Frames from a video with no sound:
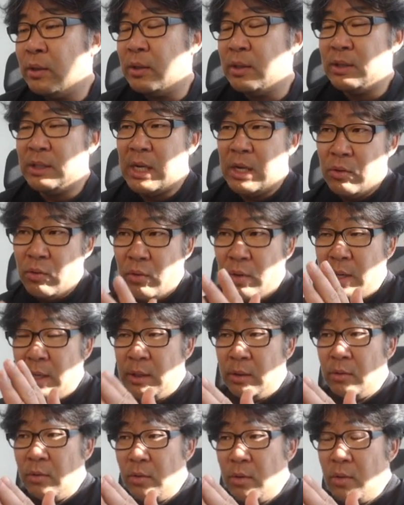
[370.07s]
차고가
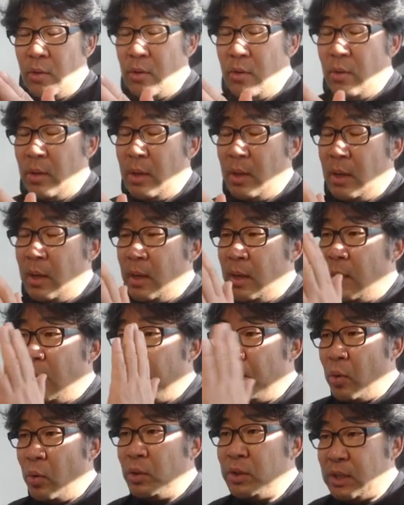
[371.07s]
있고
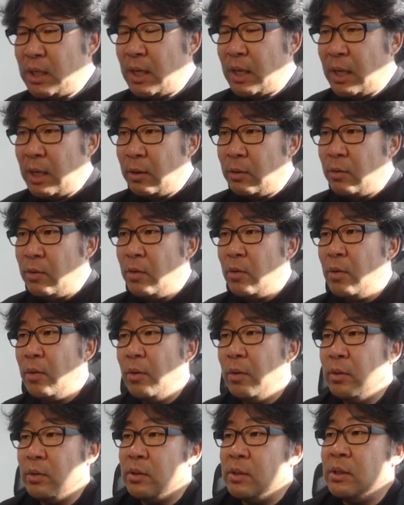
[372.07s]
본체가 있고
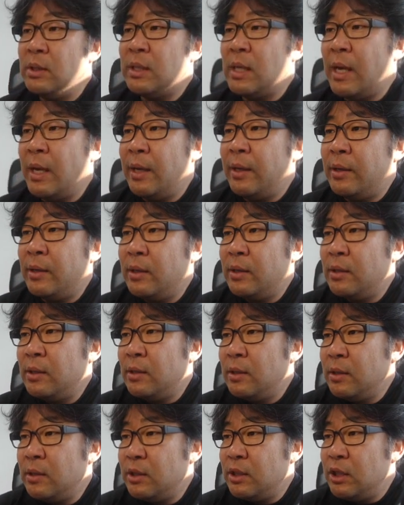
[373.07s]
그 사이를
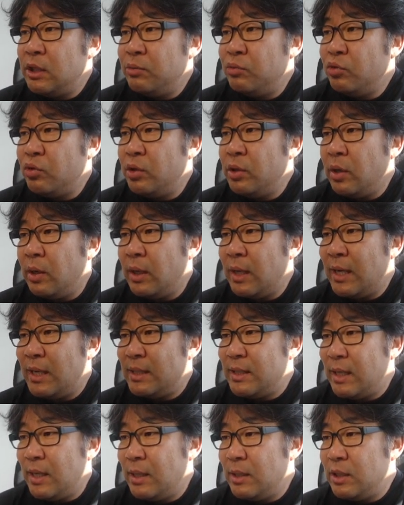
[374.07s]
지붕을 연결하자.